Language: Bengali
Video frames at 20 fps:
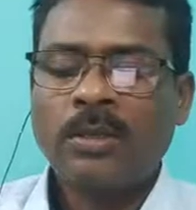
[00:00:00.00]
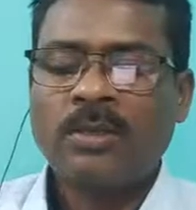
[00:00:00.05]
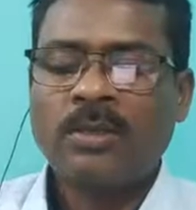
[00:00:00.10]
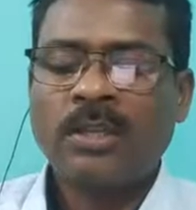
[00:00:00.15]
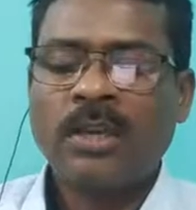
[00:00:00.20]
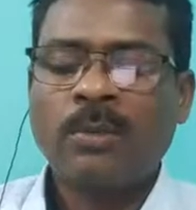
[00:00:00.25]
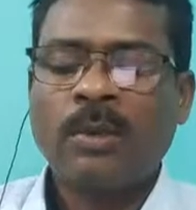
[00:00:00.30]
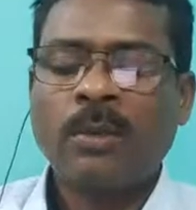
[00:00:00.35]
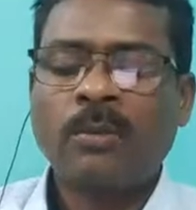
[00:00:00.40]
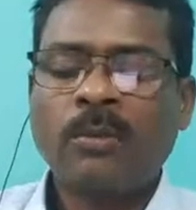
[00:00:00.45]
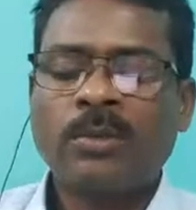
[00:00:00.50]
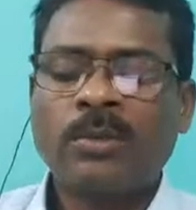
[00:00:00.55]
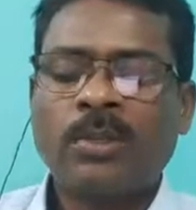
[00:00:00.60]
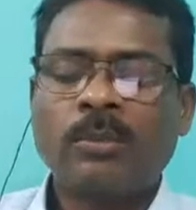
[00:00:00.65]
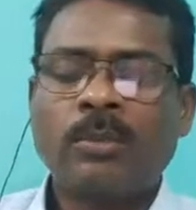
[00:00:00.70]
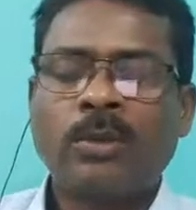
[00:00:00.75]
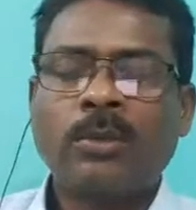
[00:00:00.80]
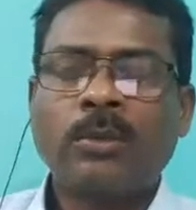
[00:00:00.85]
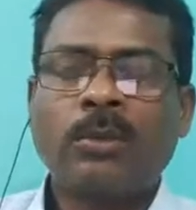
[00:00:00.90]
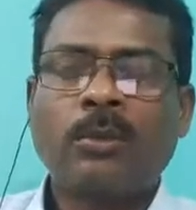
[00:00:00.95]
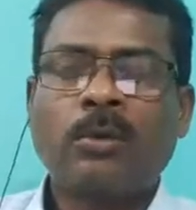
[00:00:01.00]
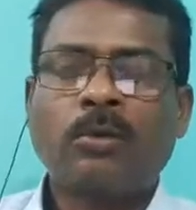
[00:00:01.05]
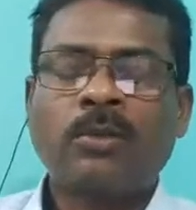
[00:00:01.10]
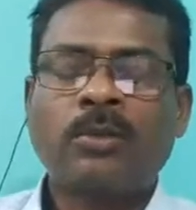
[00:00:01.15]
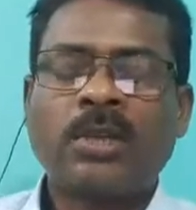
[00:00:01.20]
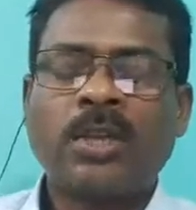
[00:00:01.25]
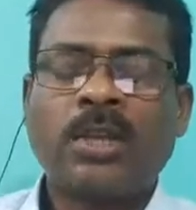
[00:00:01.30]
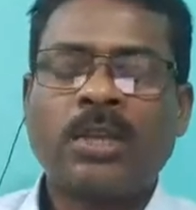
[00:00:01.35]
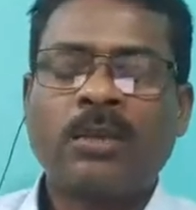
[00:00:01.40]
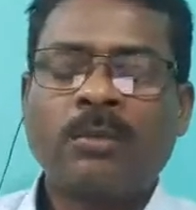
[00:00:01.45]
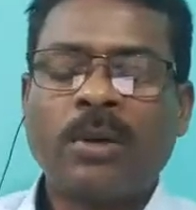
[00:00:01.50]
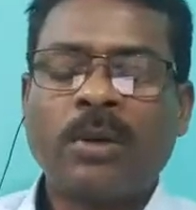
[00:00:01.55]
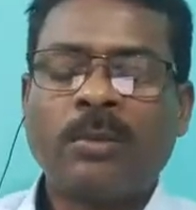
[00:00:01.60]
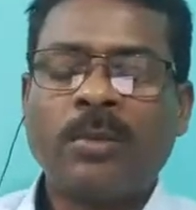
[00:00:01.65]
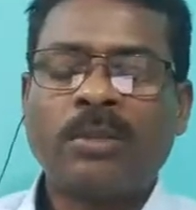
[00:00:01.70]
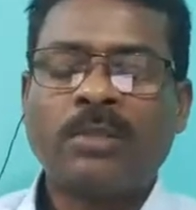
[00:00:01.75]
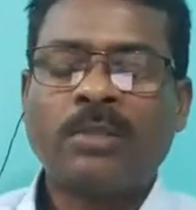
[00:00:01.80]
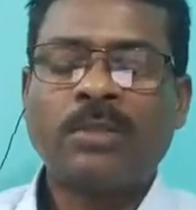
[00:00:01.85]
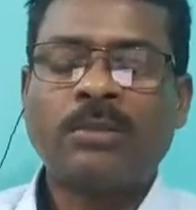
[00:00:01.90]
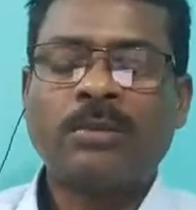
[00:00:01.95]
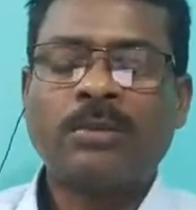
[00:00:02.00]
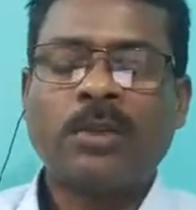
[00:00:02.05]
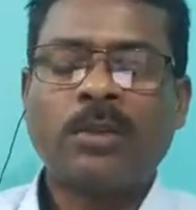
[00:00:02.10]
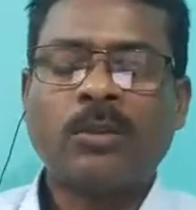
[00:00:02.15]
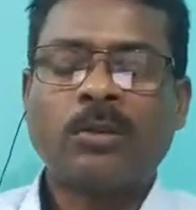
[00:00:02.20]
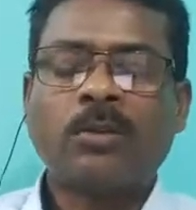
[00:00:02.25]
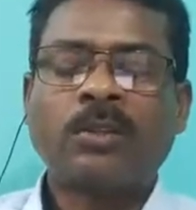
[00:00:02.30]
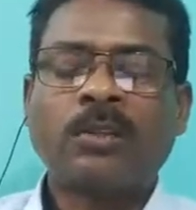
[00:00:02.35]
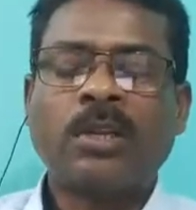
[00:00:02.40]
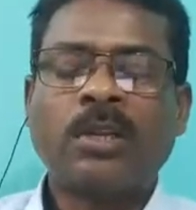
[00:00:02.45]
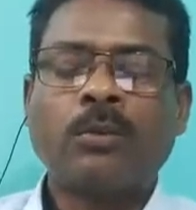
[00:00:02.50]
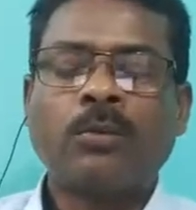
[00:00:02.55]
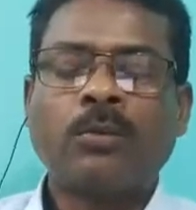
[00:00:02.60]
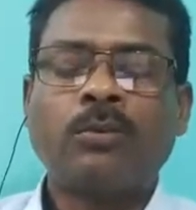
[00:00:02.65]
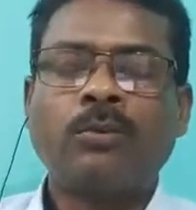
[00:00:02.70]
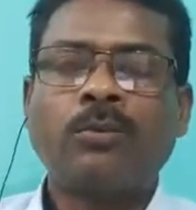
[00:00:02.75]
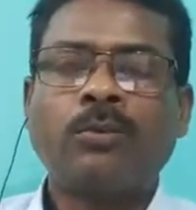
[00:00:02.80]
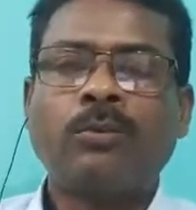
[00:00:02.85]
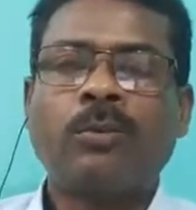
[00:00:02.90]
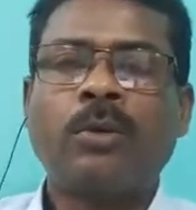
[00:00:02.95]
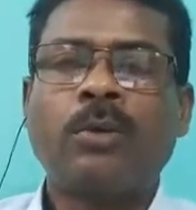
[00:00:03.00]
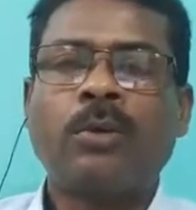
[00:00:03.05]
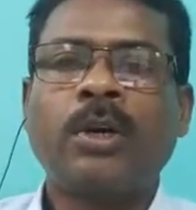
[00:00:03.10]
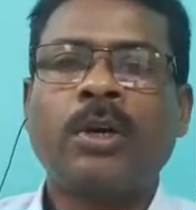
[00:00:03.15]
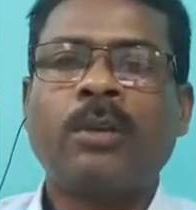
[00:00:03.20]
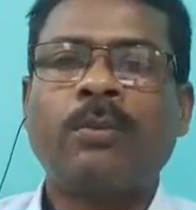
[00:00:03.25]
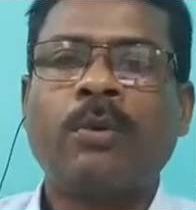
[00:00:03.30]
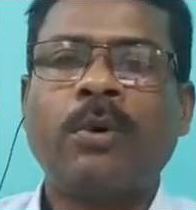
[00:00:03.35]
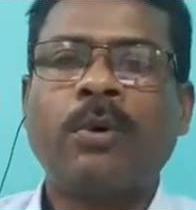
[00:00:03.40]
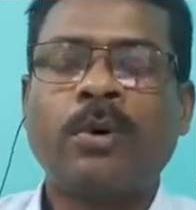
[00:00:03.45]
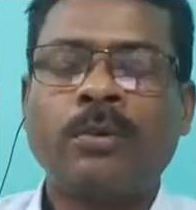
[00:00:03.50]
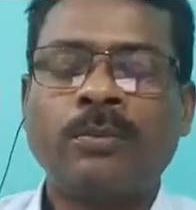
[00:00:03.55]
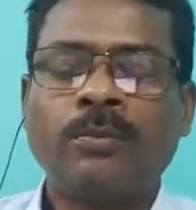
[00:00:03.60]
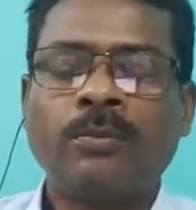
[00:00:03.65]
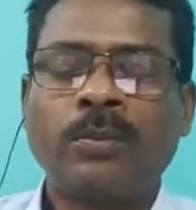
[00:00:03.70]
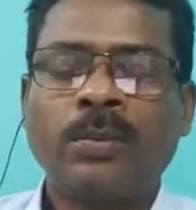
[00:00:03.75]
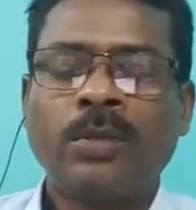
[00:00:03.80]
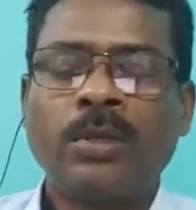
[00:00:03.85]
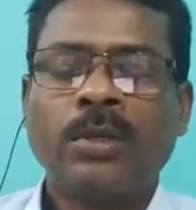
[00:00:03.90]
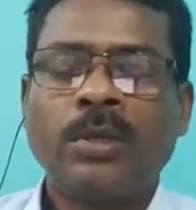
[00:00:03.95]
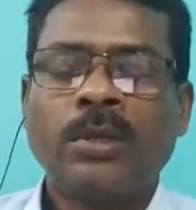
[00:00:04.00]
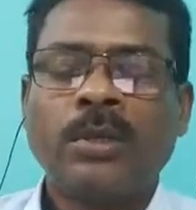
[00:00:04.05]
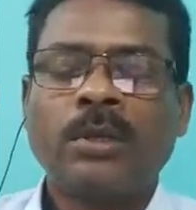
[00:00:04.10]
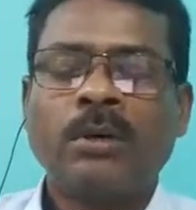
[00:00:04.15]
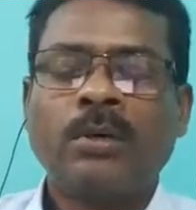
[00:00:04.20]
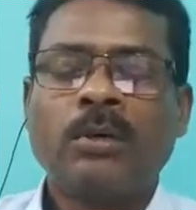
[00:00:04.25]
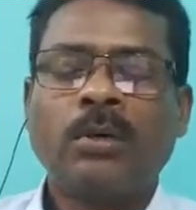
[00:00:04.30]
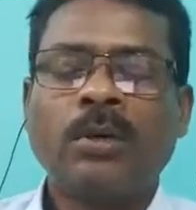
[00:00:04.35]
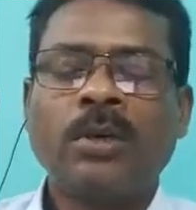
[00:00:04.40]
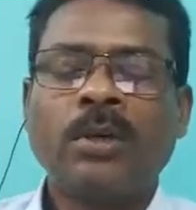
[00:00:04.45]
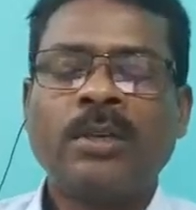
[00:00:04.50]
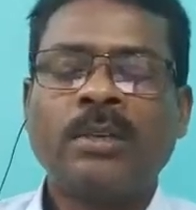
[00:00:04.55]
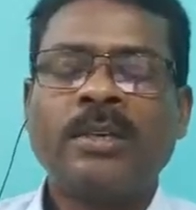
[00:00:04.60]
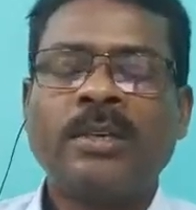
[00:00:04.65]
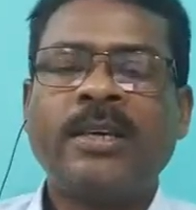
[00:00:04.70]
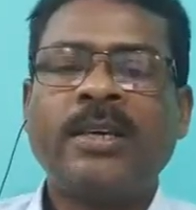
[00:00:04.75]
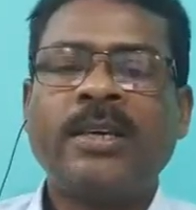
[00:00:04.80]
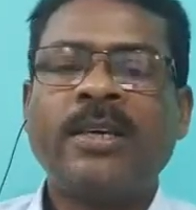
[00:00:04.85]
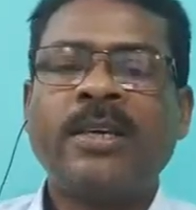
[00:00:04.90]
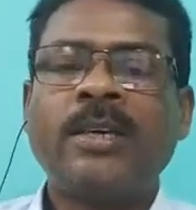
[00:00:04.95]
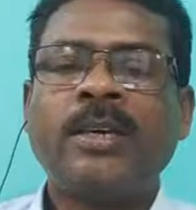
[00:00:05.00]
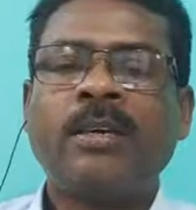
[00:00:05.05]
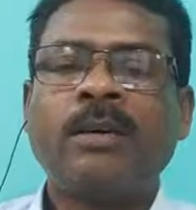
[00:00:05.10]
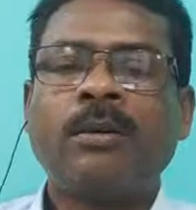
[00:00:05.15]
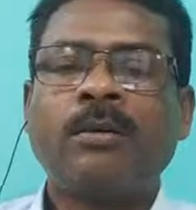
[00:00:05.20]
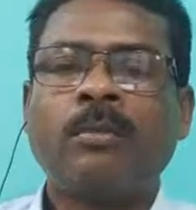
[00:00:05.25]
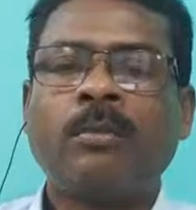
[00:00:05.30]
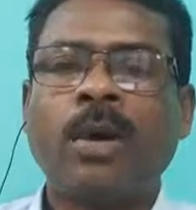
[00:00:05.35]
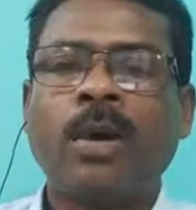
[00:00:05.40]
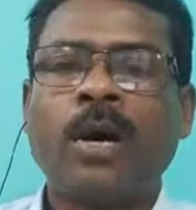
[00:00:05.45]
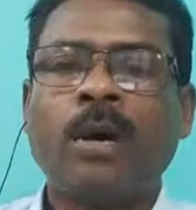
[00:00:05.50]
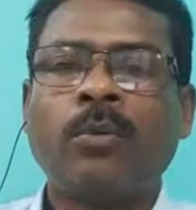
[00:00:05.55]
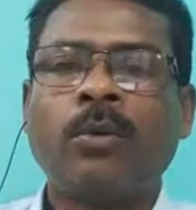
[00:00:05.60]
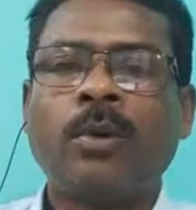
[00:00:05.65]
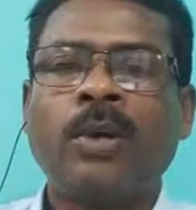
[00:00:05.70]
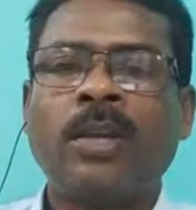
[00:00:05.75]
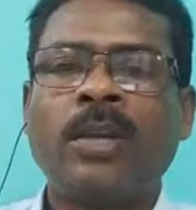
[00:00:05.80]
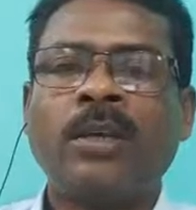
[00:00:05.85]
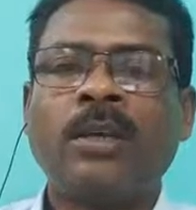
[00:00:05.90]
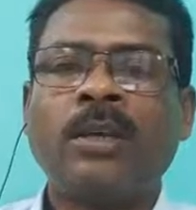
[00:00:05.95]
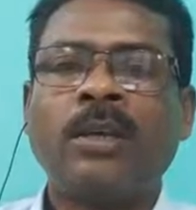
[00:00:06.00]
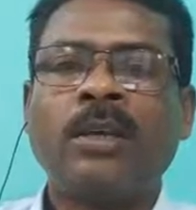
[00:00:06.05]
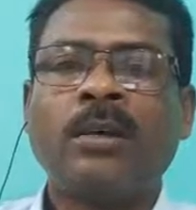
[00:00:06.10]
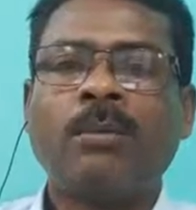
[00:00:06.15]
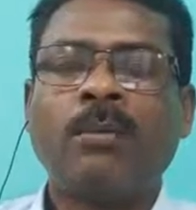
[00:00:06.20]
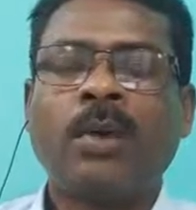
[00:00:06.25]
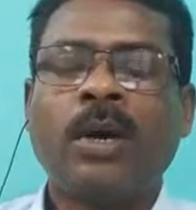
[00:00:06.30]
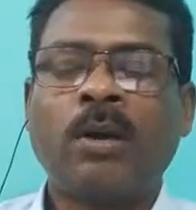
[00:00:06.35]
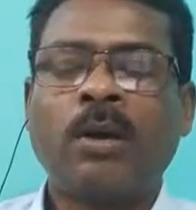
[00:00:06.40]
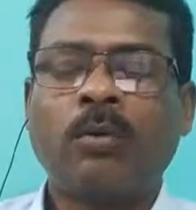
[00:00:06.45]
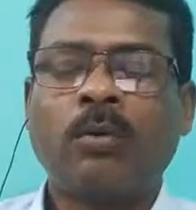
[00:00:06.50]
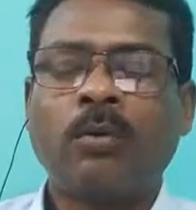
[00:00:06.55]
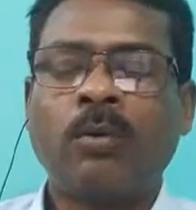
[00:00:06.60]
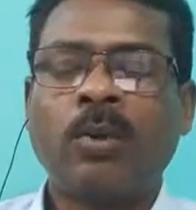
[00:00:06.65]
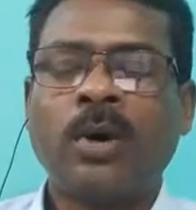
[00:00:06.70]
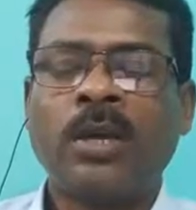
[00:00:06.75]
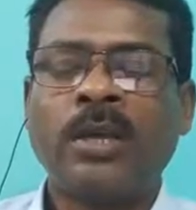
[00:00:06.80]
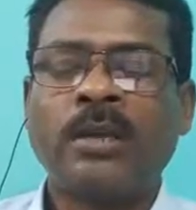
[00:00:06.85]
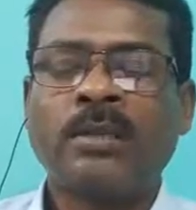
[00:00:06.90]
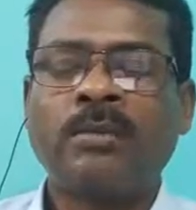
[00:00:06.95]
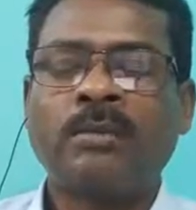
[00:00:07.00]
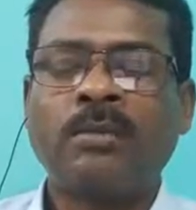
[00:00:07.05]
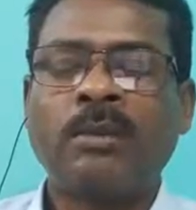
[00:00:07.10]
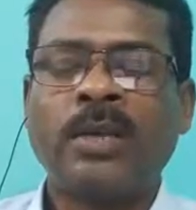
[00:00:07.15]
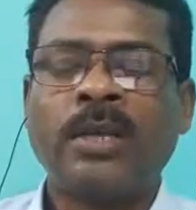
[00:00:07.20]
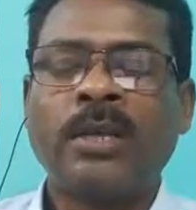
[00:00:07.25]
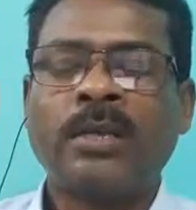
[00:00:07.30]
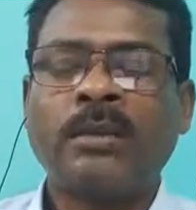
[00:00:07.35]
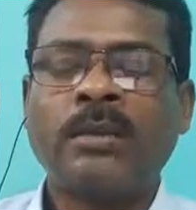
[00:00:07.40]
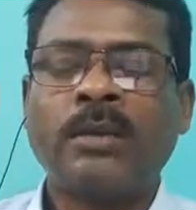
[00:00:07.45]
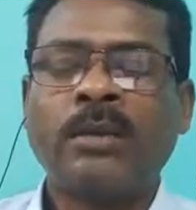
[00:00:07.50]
যে ব্যবস্থাপত্র অনুসারে বা প্রেসক্রিপশন অনুসারে ওষুধ প্রয়োগের পর রোগীর দেহে বা মনে বা উভয় স্তরে